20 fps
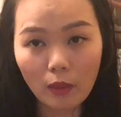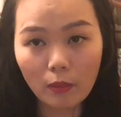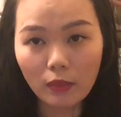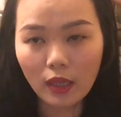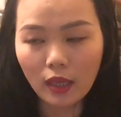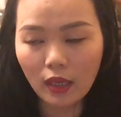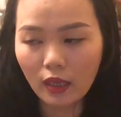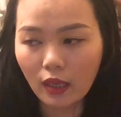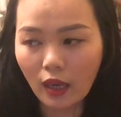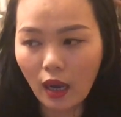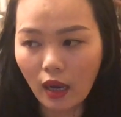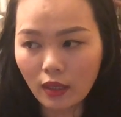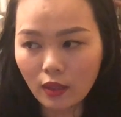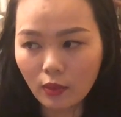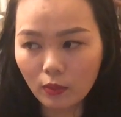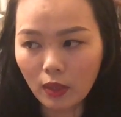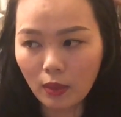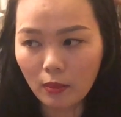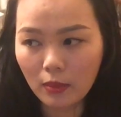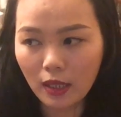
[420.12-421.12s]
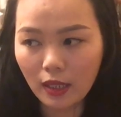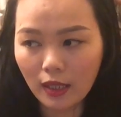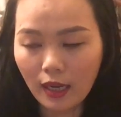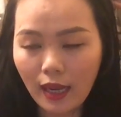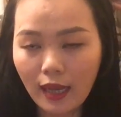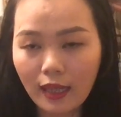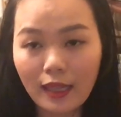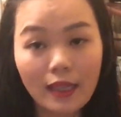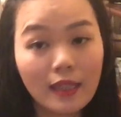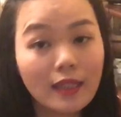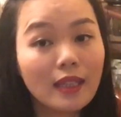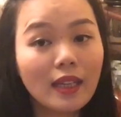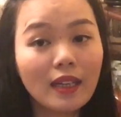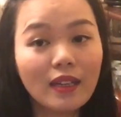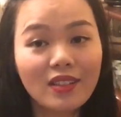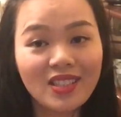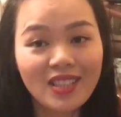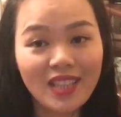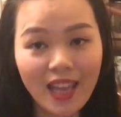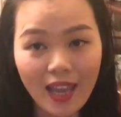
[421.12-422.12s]
tiệm thì ở trong tiệm nhìn ra thể nhìn
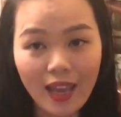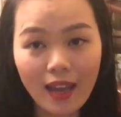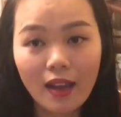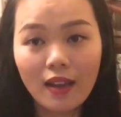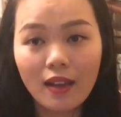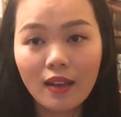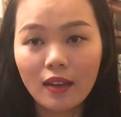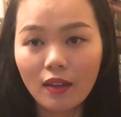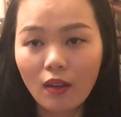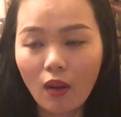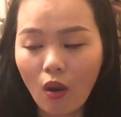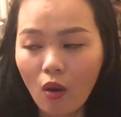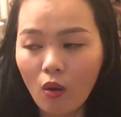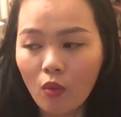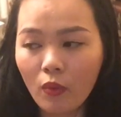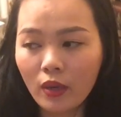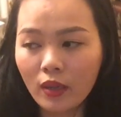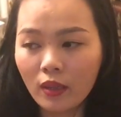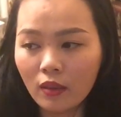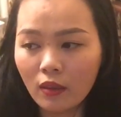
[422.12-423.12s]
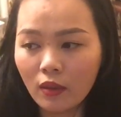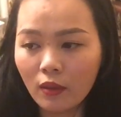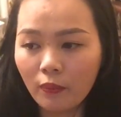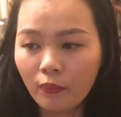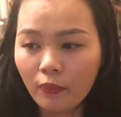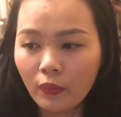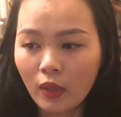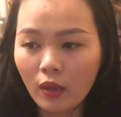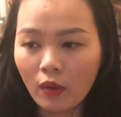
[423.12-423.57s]
được xe cộ ngoài đường,